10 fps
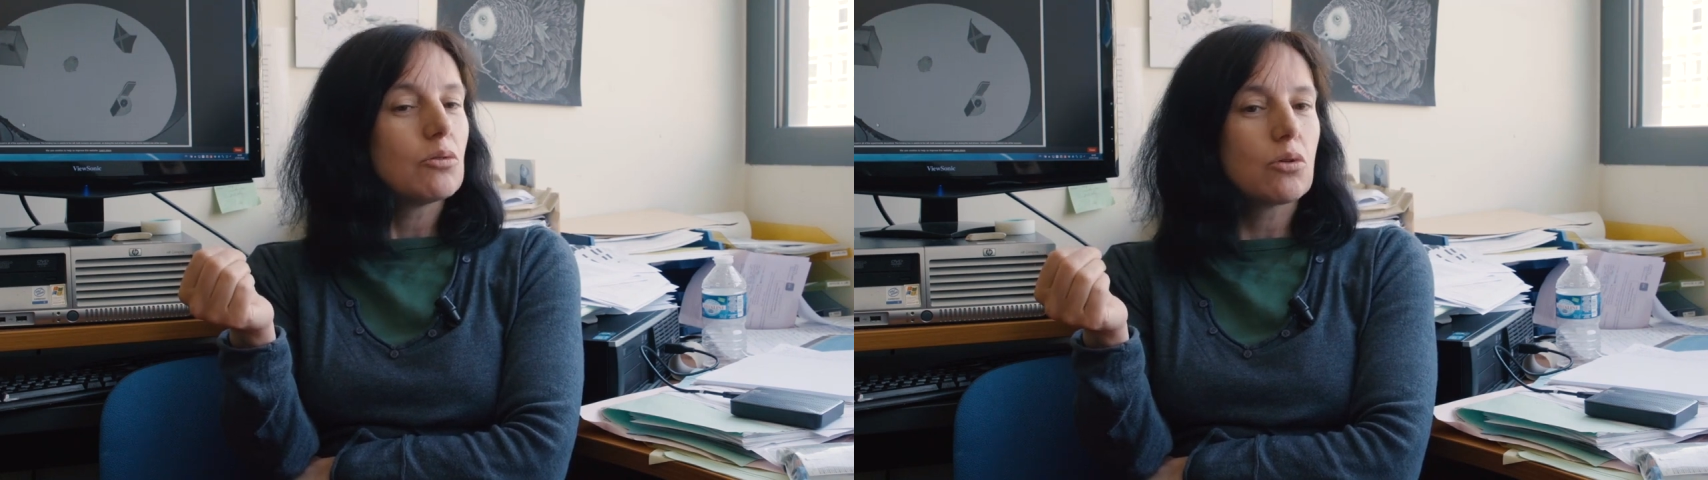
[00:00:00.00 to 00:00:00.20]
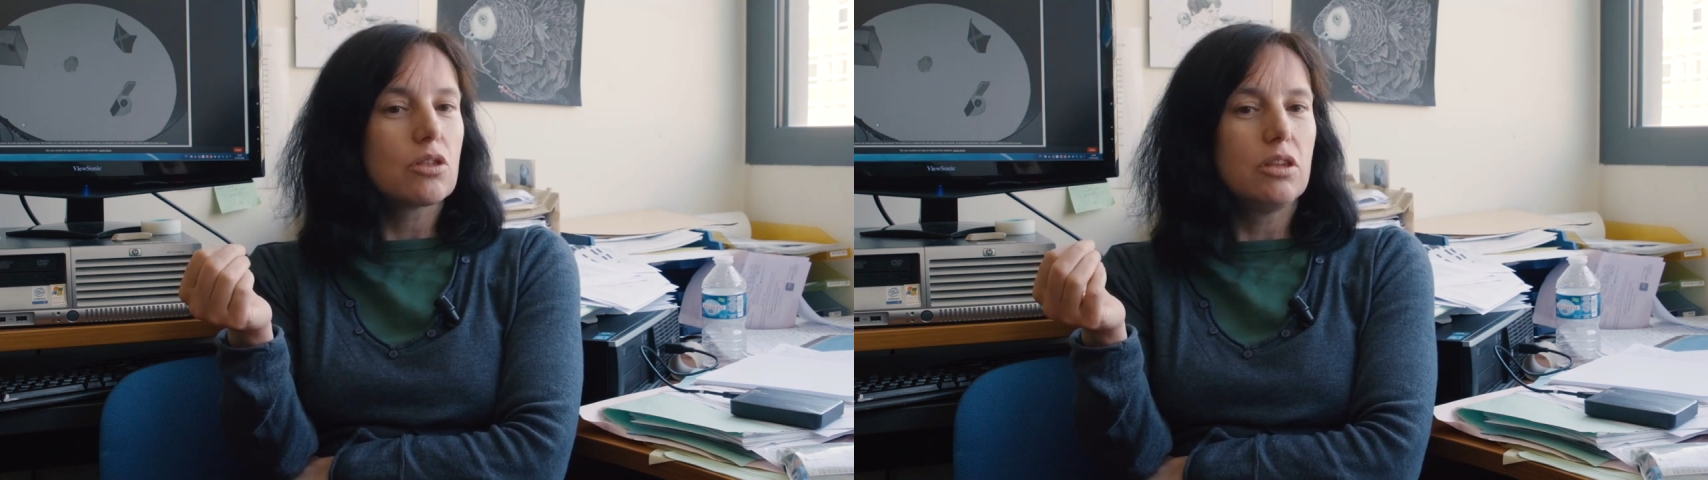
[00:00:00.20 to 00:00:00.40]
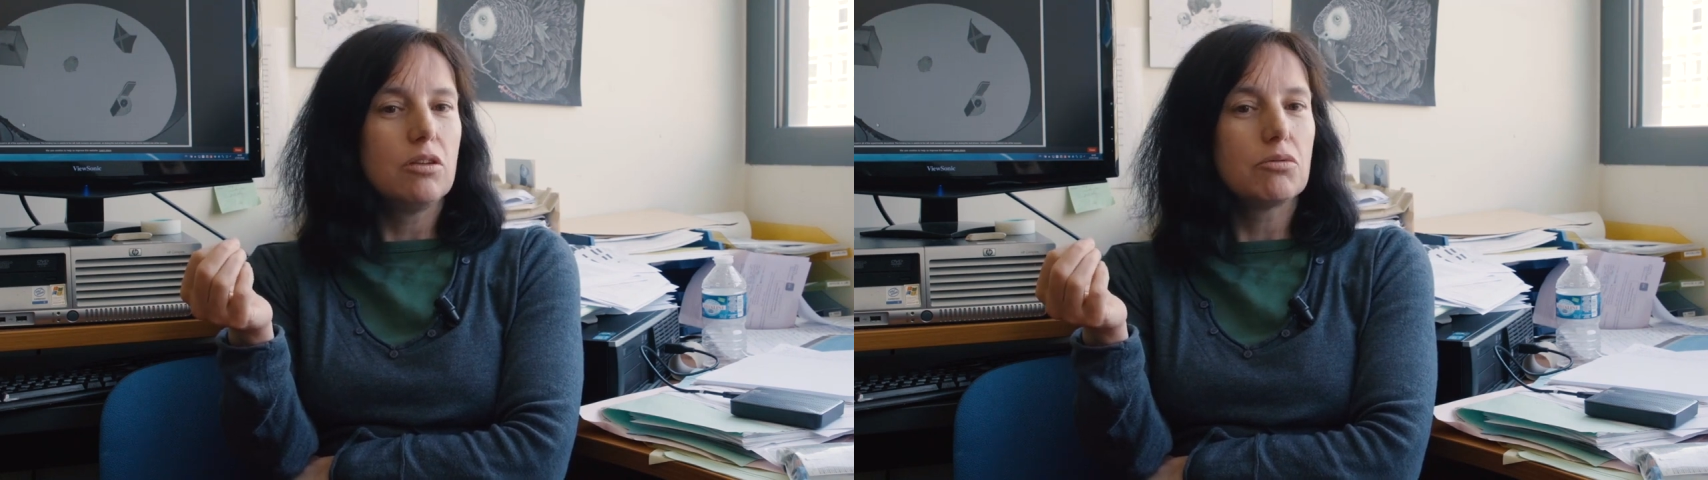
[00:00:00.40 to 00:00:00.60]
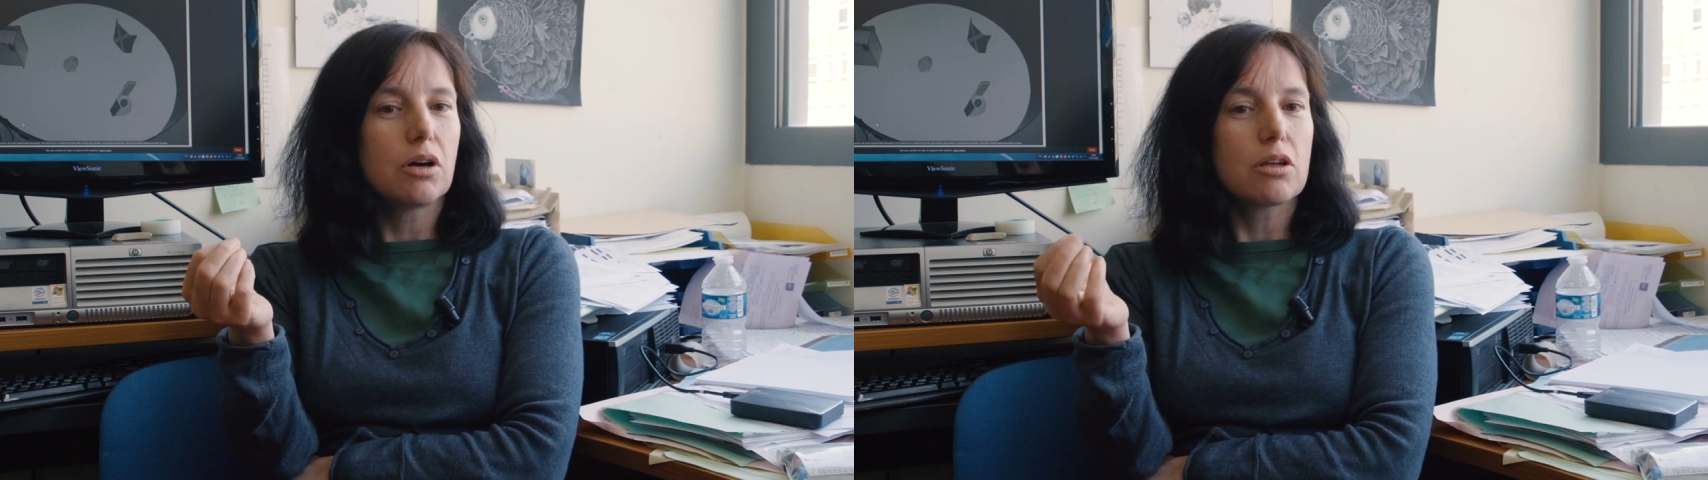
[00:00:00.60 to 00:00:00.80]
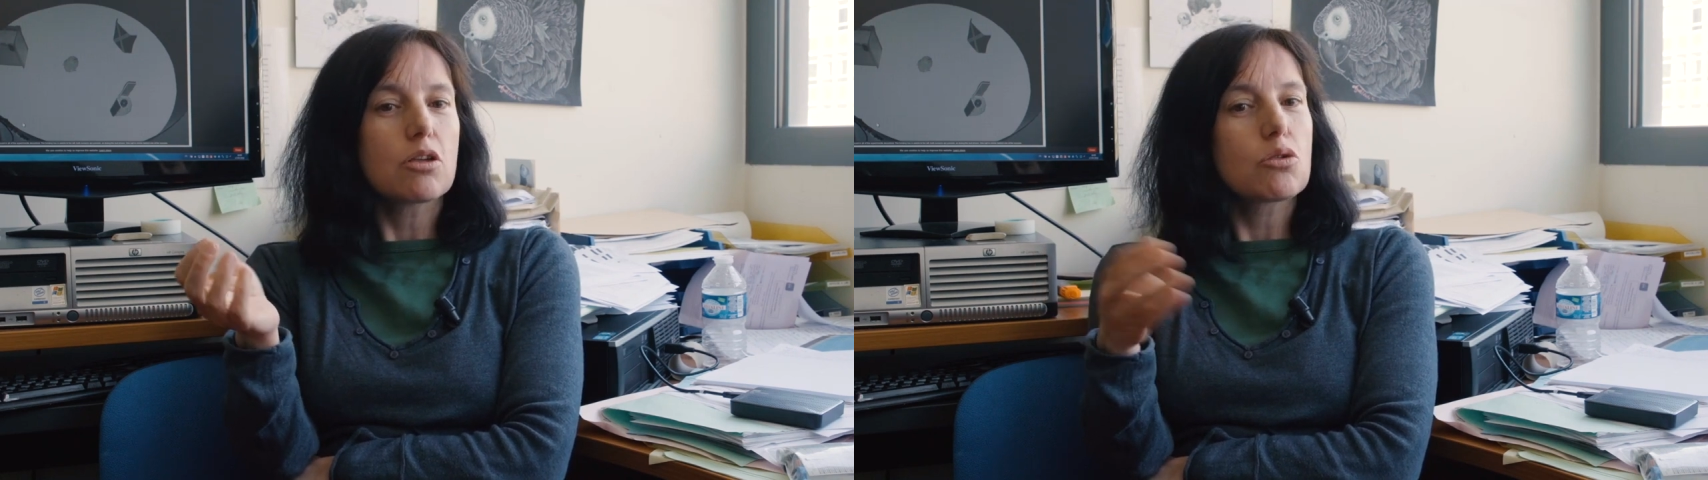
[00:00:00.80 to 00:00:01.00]
donc s'il
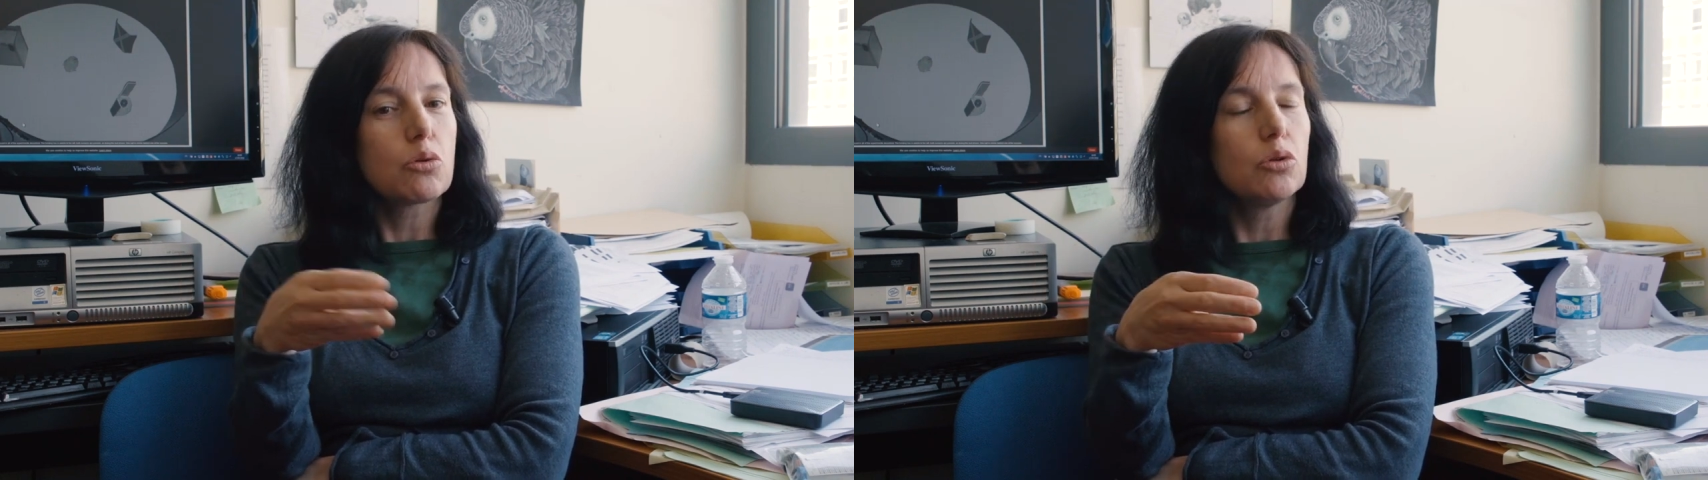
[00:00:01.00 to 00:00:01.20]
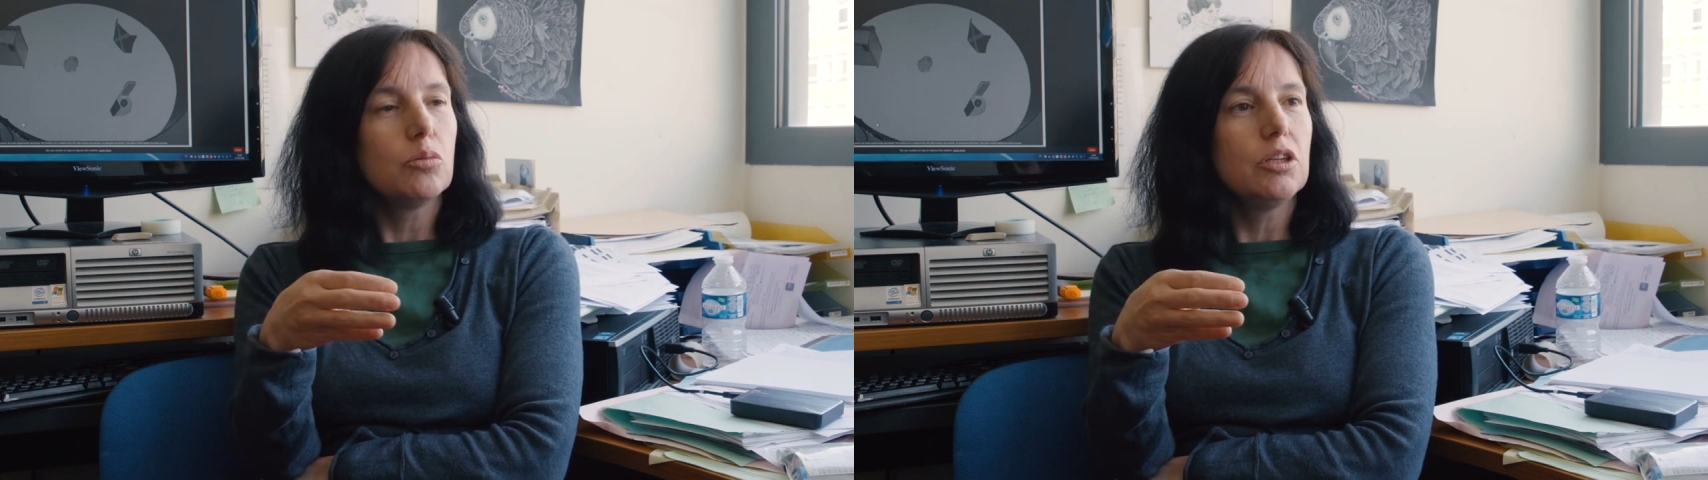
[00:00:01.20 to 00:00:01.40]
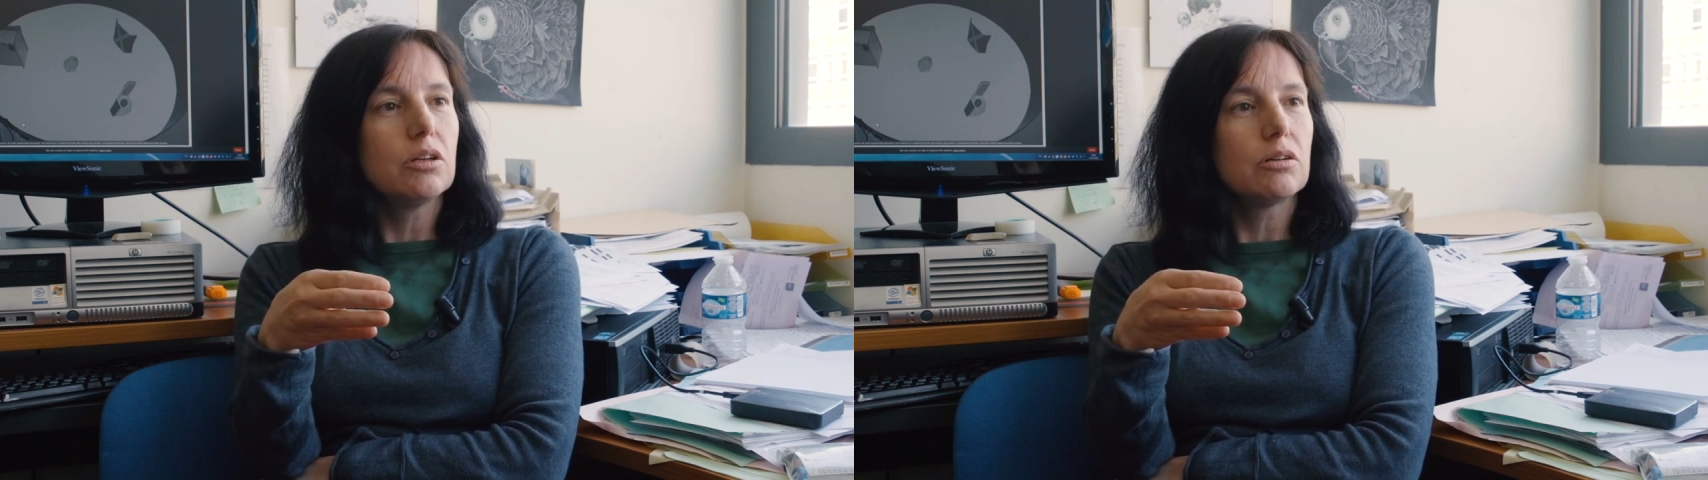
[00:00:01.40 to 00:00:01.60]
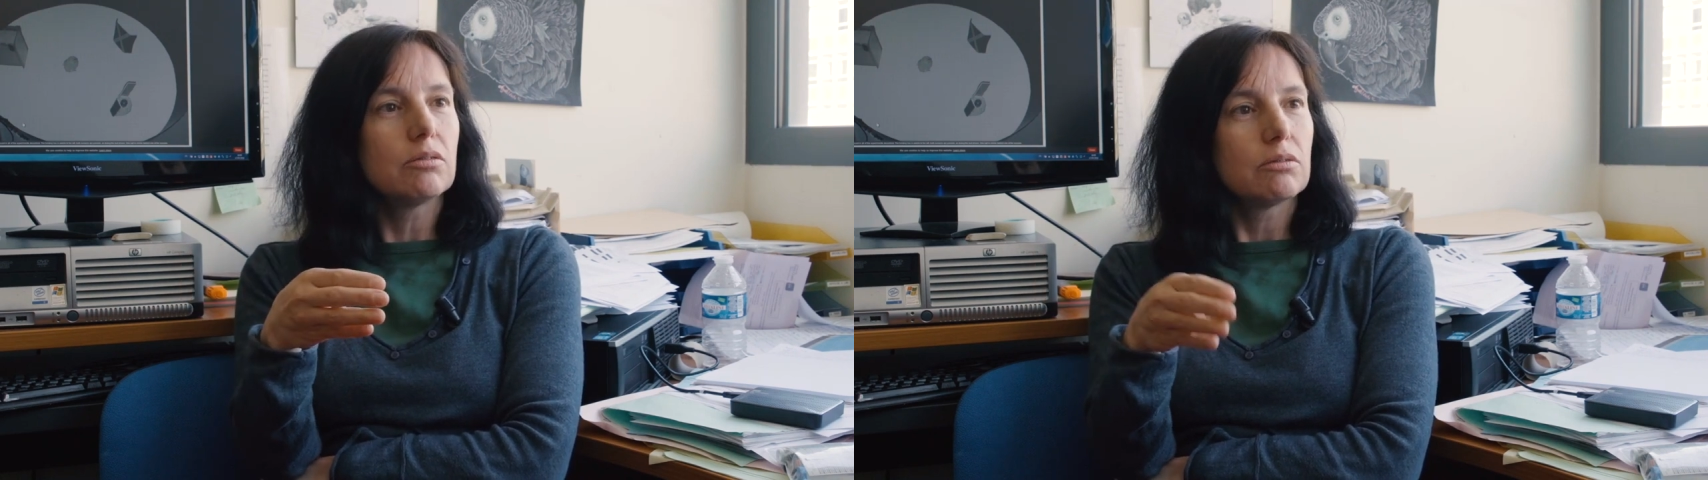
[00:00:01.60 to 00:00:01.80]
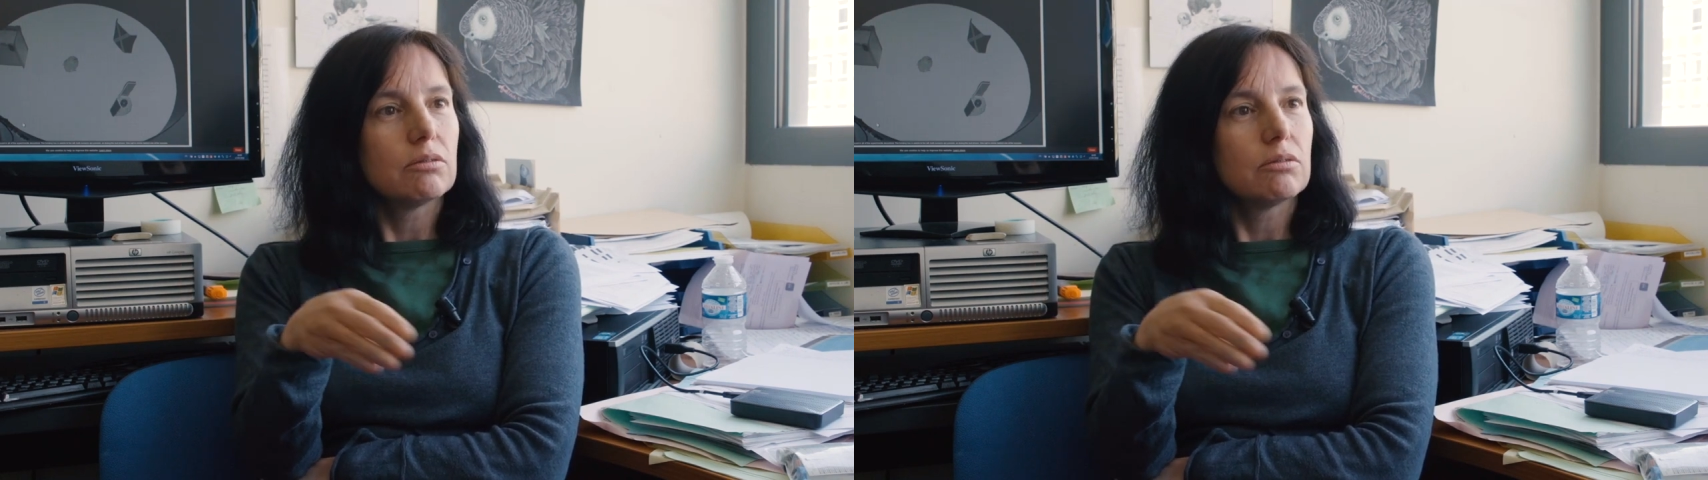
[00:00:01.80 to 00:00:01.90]
voit son dominant